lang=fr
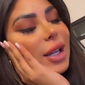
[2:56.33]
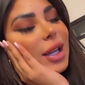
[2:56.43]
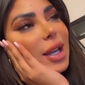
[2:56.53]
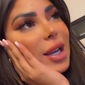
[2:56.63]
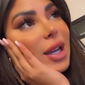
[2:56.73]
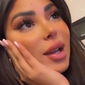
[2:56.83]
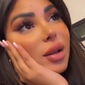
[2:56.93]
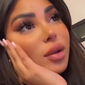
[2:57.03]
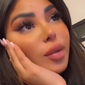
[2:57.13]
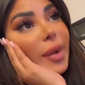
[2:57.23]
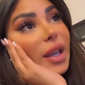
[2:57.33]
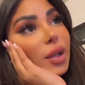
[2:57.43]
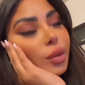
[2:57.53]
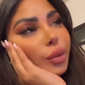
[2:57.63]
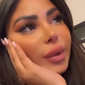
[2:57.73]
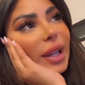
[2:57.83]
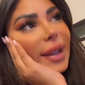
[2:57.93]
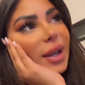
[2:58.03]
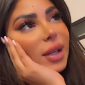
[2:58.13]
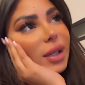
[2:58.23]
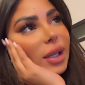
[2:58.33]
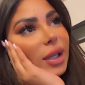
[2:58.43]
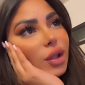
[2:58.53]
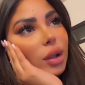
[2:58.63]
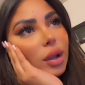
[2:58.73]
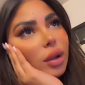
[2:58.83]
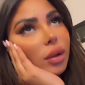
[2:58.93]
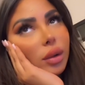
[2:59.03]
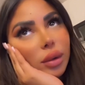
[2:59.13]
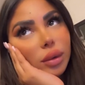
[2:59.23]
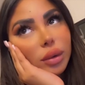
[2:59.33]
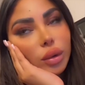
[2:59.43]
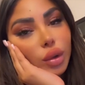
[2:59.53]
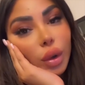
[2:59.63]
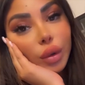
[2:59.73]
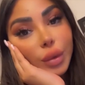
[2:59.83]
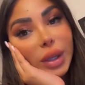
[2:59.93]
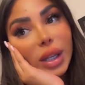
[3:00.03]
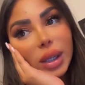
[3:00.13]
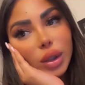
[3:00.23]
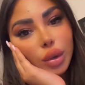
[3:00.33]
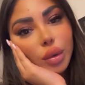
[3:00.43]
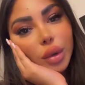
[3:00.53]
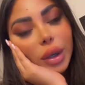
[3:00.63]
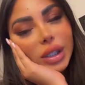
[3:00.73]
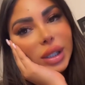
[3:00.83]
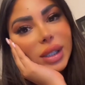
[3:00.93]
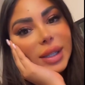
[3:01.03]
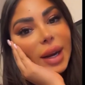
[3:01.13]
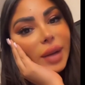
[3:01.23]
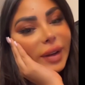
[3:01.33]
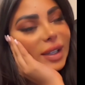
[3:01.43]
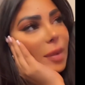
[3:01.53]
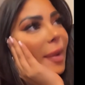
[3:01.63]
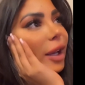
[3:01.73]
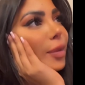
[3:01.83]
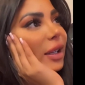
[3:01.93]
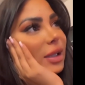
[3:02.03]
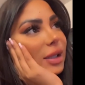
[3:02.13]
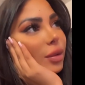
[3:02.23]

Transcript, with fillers: Et euh, ben, ils ont tout éteint. Et genre, aujourd'hui, je suis sortie. C'était l'anniversaire de ma mère. Je suis partie dîner